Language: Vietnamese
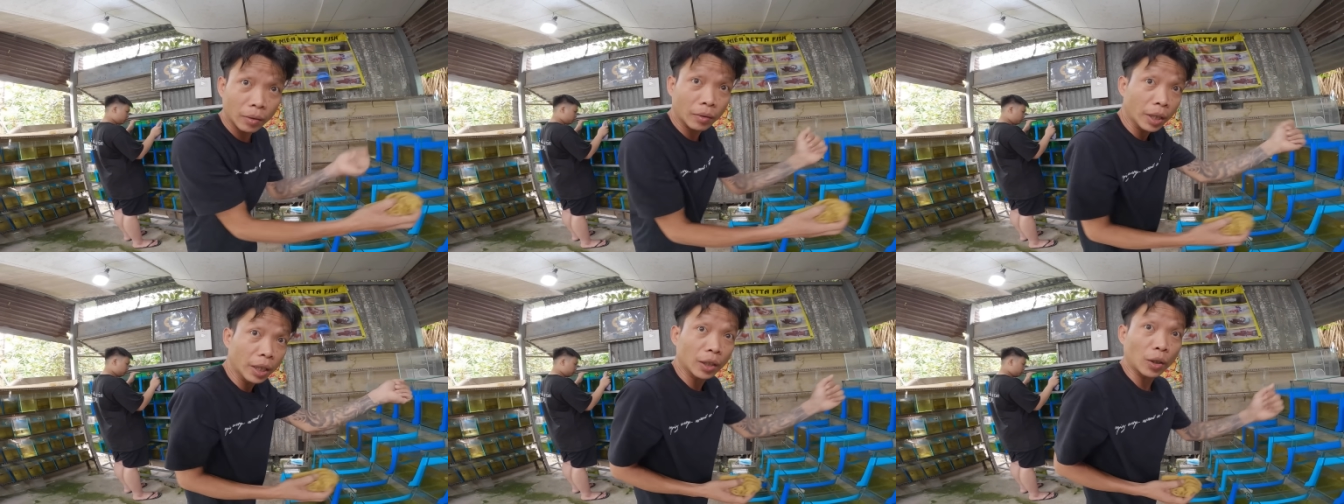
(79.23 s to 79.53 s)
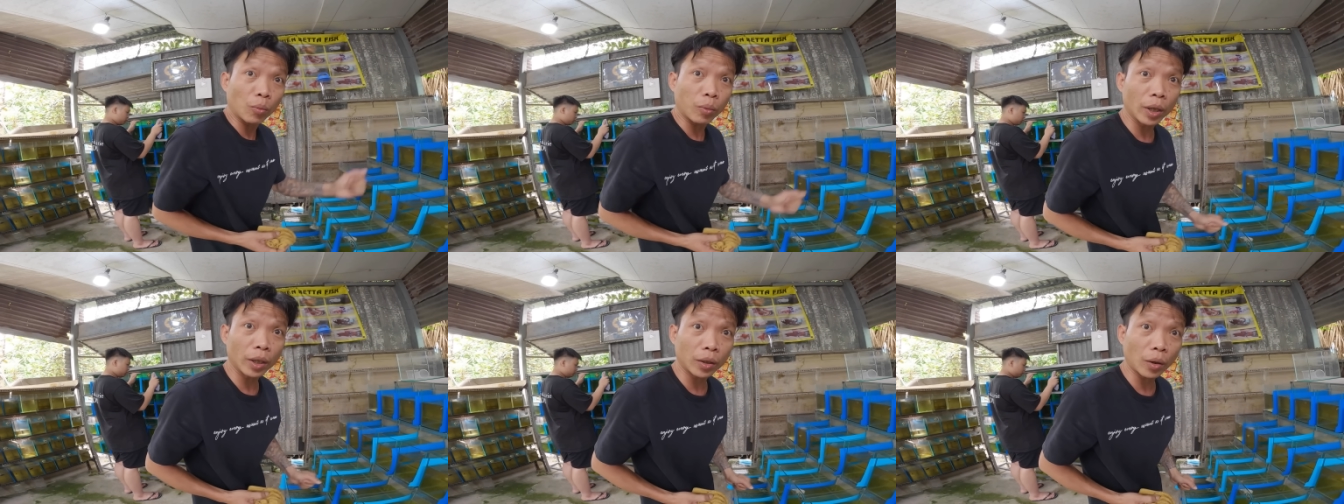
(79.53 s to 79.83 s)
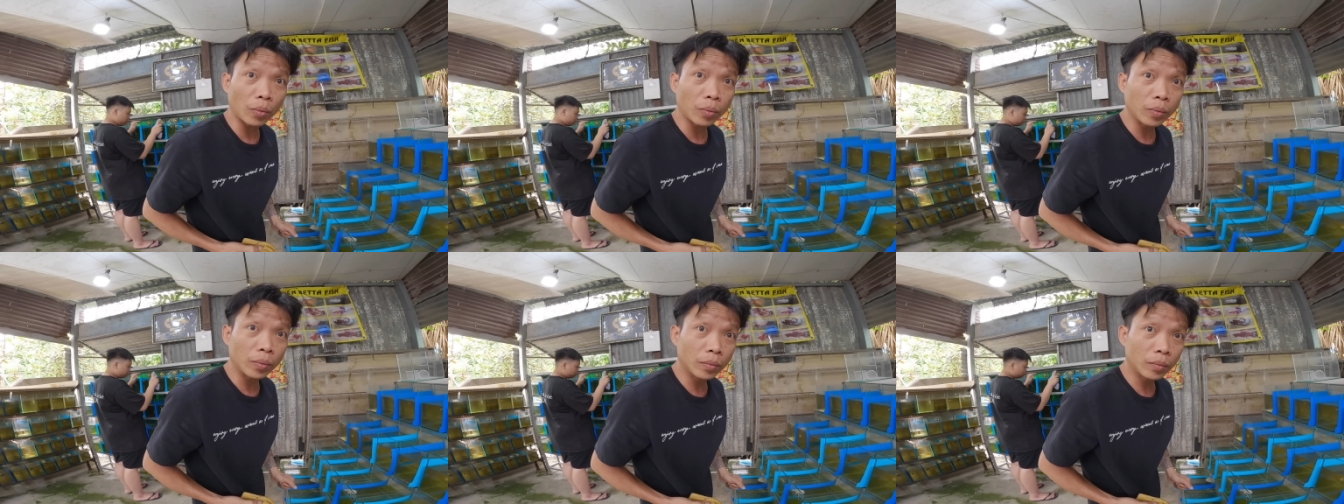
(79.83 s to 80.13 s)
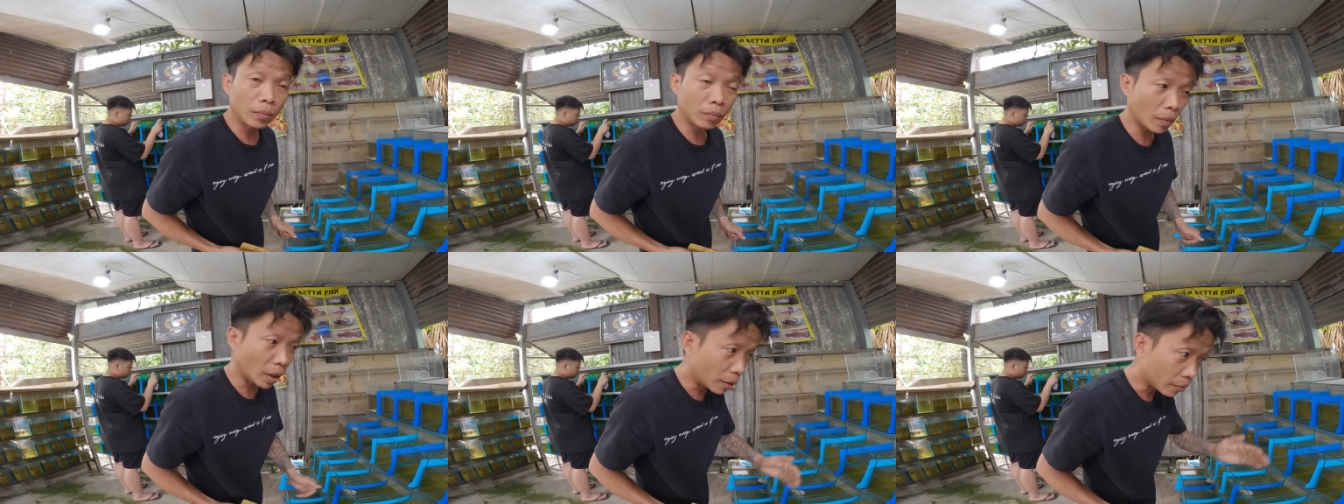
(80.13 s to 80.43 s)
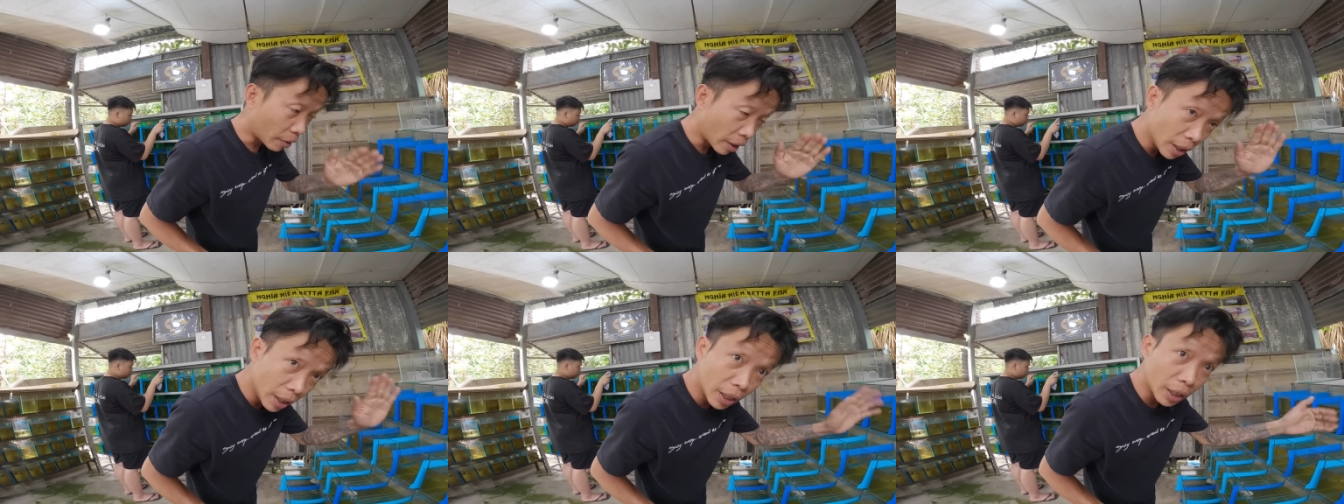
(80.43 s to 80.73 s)
liên tục liên tục
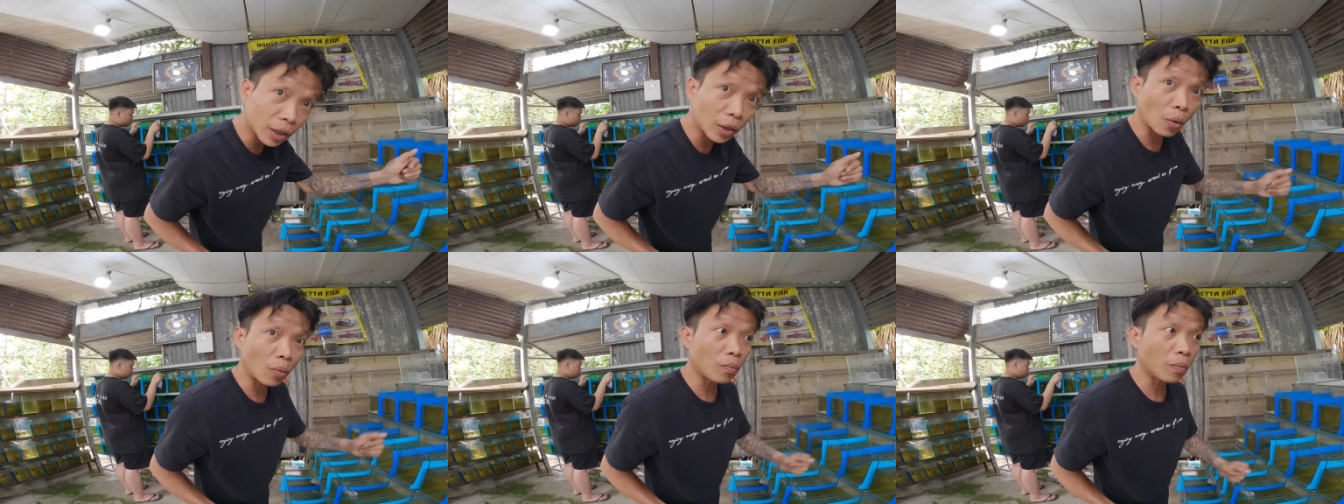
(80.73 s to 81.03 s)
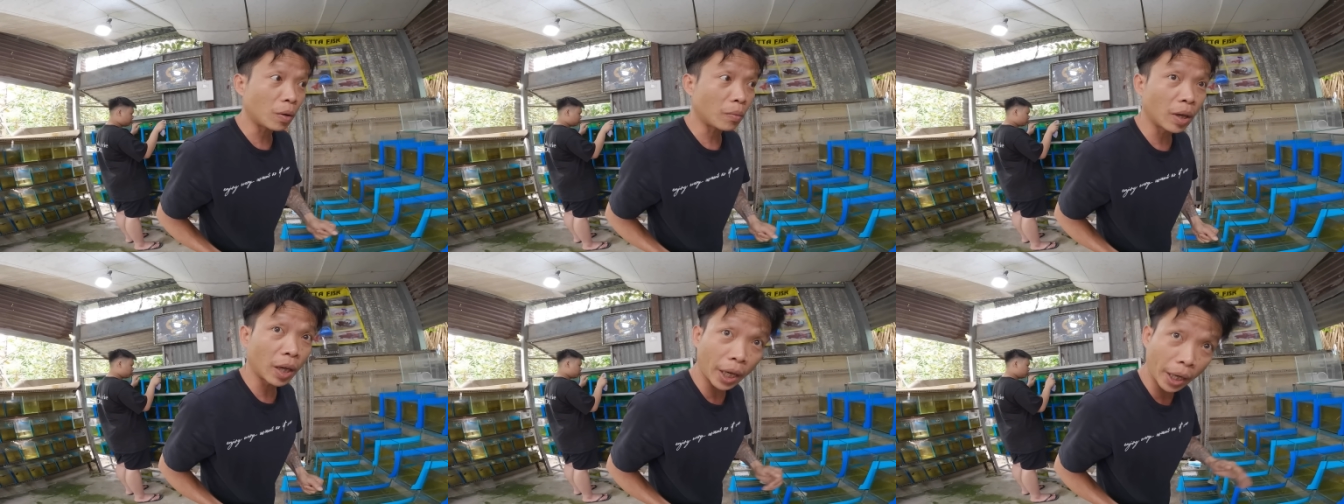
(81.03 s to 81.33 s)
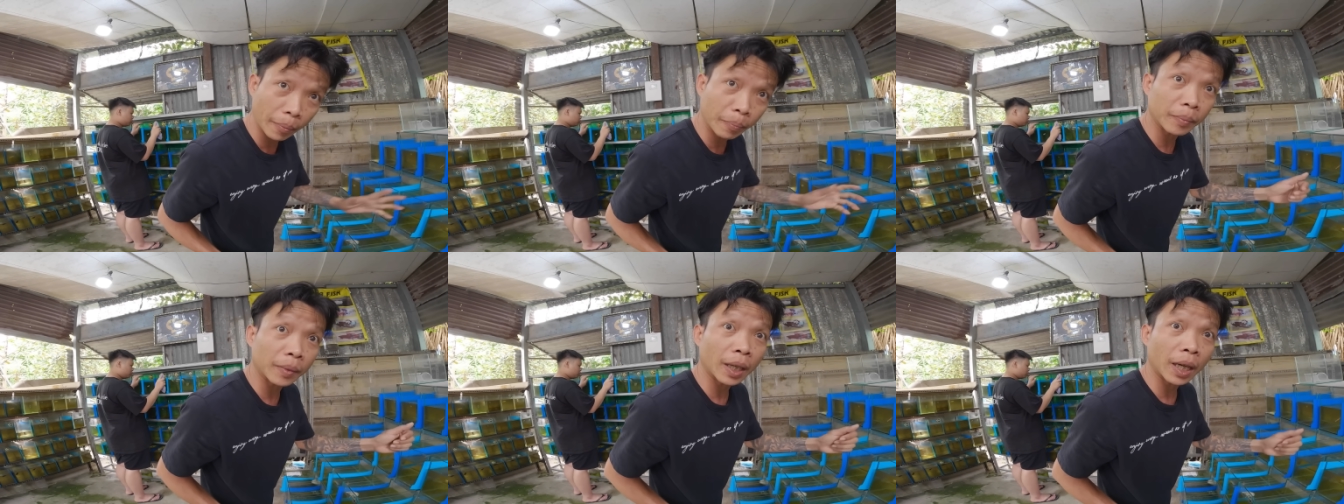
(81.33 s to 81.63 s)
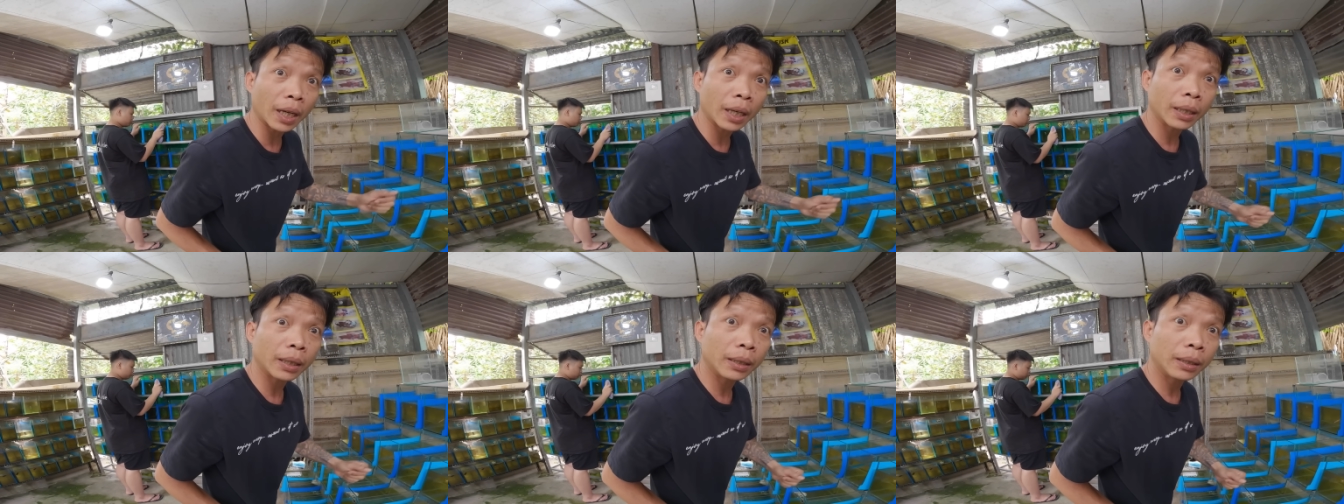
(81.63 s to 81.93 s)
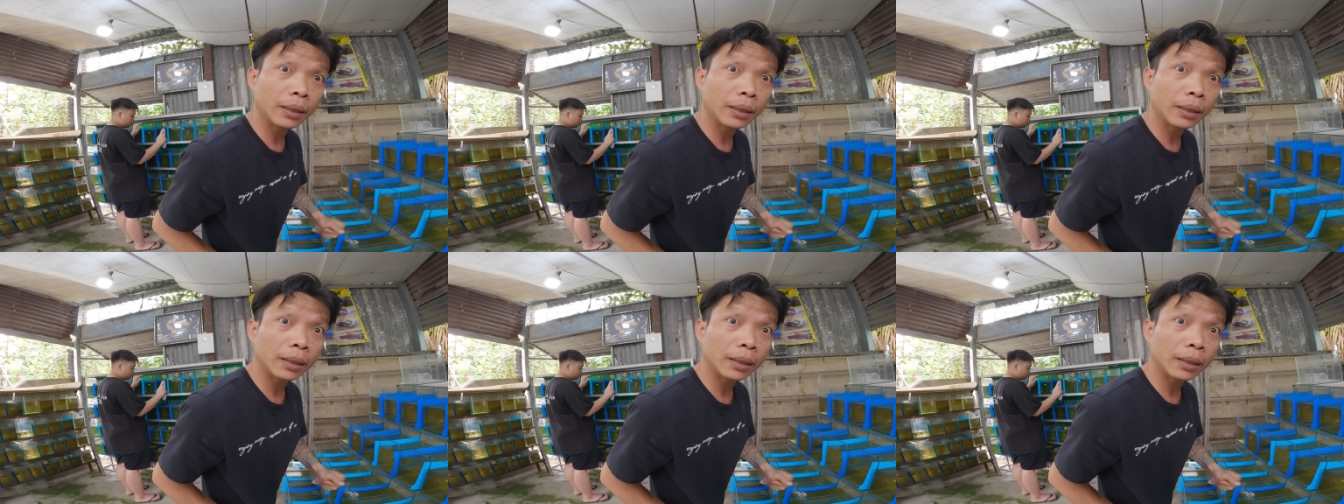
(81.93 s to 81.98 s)
mình phải liên tục mình mới kịp người ta